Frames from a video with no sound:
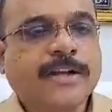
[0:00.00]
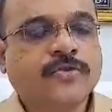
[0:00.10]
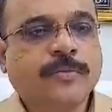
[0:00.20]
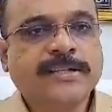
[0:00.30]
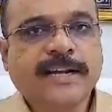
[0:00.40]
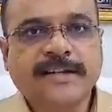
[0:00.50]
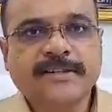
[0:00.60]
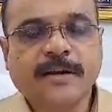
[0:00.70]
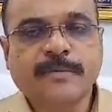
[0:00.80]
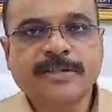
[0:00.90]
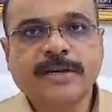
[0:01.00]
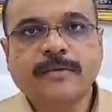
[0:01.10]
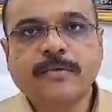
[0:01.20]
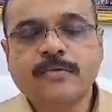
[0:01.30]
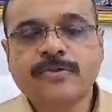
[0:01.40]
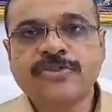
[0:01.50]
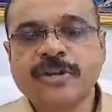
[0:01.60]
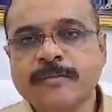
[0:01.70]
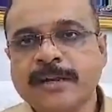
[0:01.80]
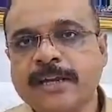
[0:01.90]
आज सुबह साढ़े चार बजे उस
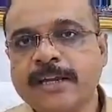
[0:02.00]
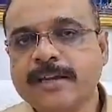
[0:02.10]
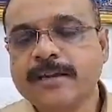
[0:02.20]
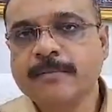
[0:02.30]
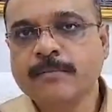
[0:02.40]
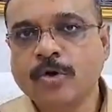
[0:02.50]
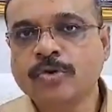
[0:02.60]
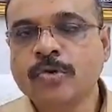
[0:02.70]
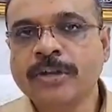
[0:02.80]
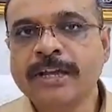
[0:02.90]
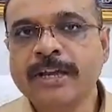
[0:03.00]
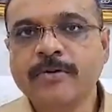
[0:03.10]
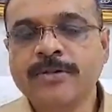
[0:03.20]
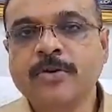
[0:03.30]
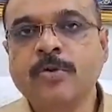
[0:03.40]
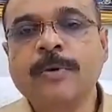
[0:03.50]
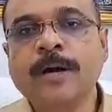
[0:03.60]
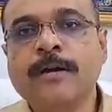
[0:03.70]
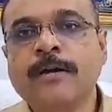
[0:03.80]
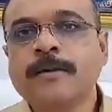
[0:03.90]
जख्मी की मौत हो गई है उसके
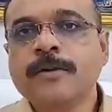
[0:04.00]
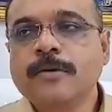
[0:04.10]
ऊपर